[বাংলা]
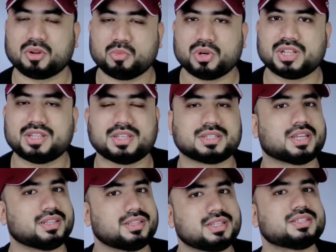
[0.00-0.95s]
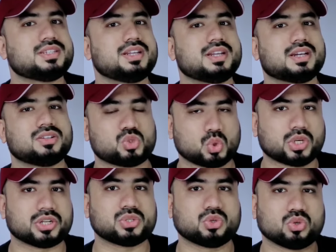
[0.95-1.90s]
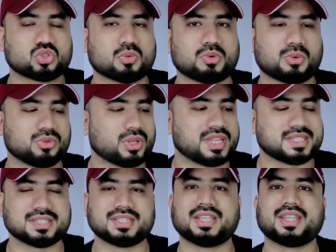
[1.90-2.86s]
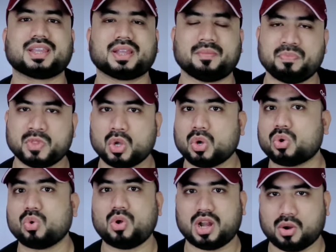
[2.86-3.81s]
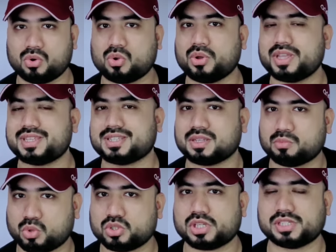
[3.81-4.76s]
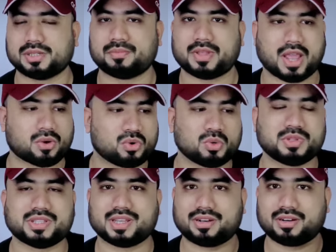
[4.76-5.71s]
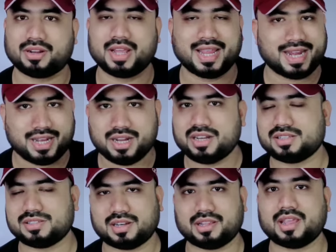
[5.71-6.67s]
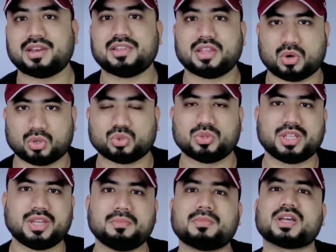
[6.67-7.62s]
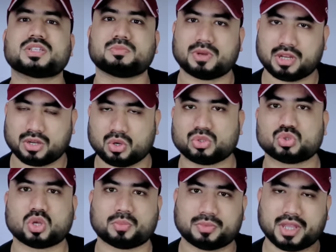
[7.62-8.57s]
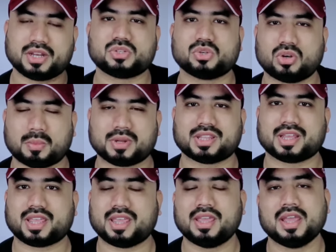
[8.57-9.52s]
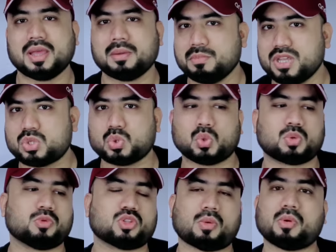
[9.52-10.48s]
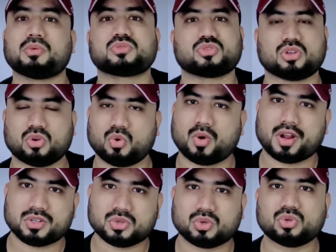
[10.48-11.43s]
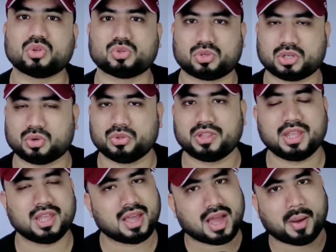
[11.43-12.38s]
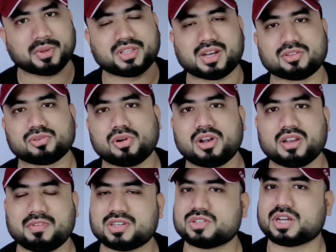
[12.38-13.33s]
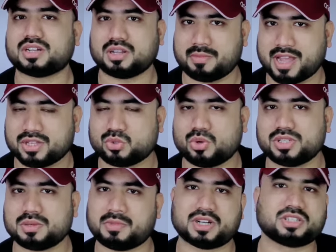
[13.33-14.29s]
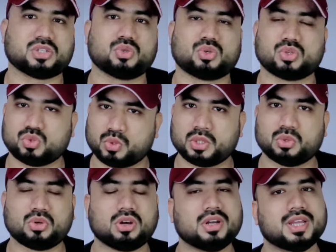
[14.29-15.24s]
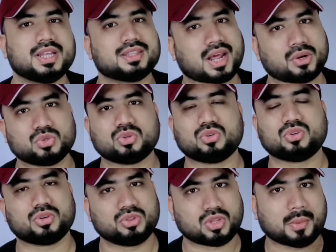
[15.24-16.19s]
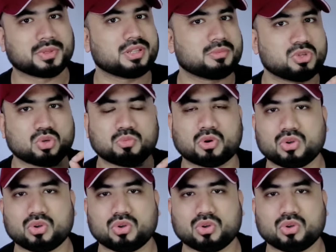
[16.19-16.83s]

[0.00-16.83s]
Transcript: আবারও বলে দিই যে সন্দেশ জিঙ্গান চোটের জন্য সম্ভবত এই সিজন থেকে রুলড আউট হয়ে যেতে বসেছে এখনও অবধি তার ডিটেলস জানা যায়নি যে কত দিন মাস বা কত সপ্তাহের জন্য আমরা তাকে মিস করব তবে অবশ্যই গোয়ার জন্য যতটা ক্ষতি আমাদের ন্যাশনাল টিমের চারটে ম্যাচ রয়েছে মার্চে দুটো জুনে দুটো তার জন্য কিন্তু আমাদের ভীষণ